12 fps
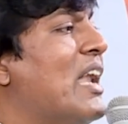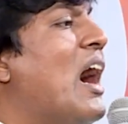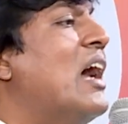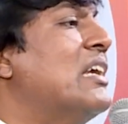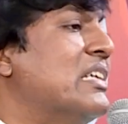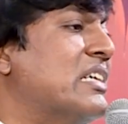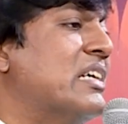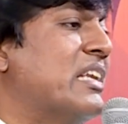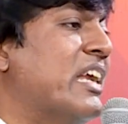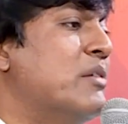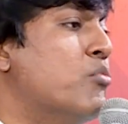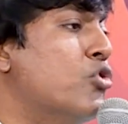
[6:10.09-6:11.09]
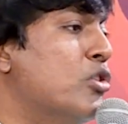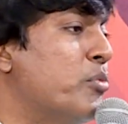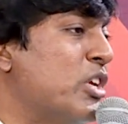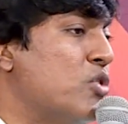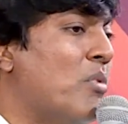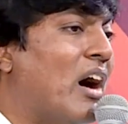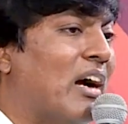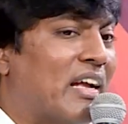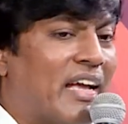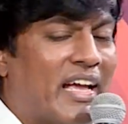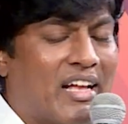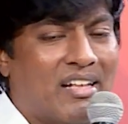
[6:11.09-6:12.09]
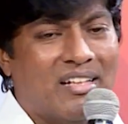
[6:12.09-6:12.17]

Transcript: நான் இருக்கிறேன் முழுமையுமாக